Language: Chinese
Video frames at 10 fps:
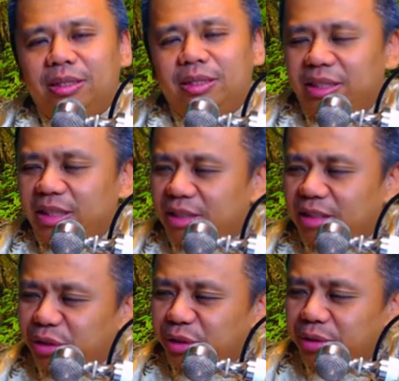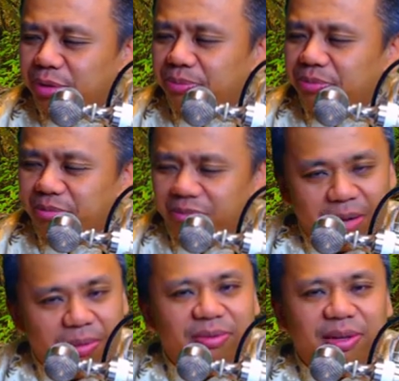这些师兄没有
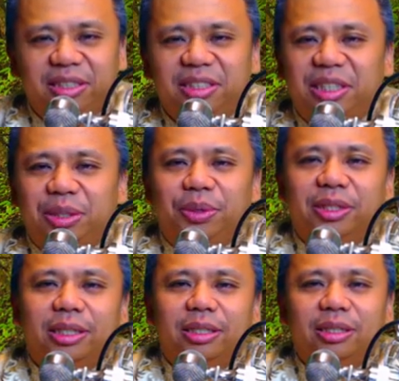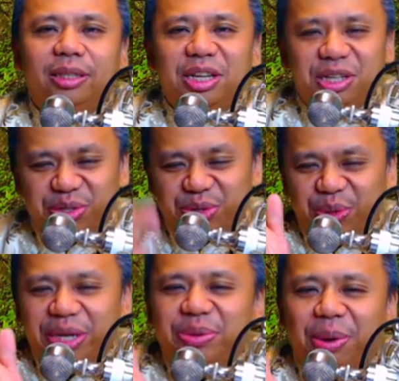办法自己获得，
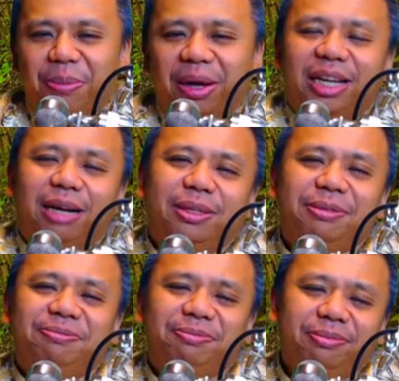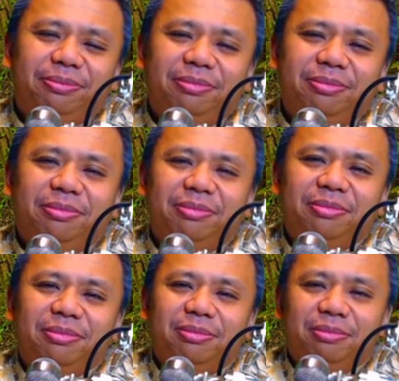所以我帮他们，
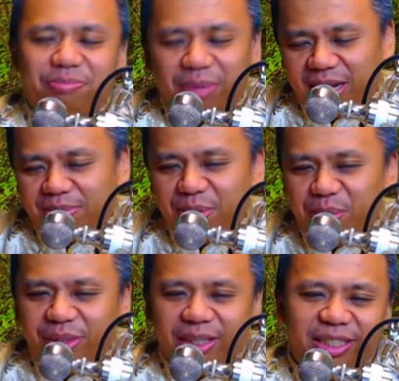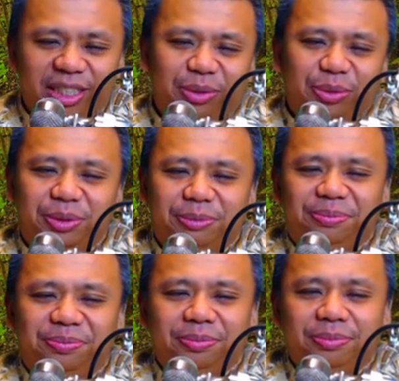帮他们获得解
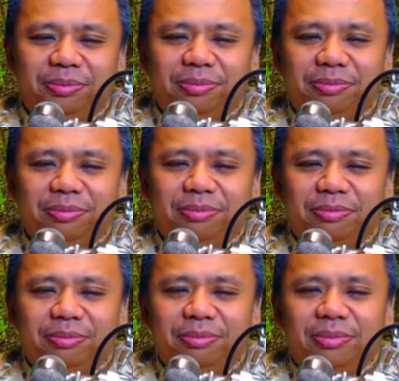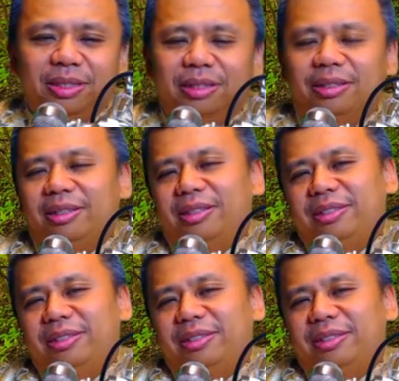脱。哦，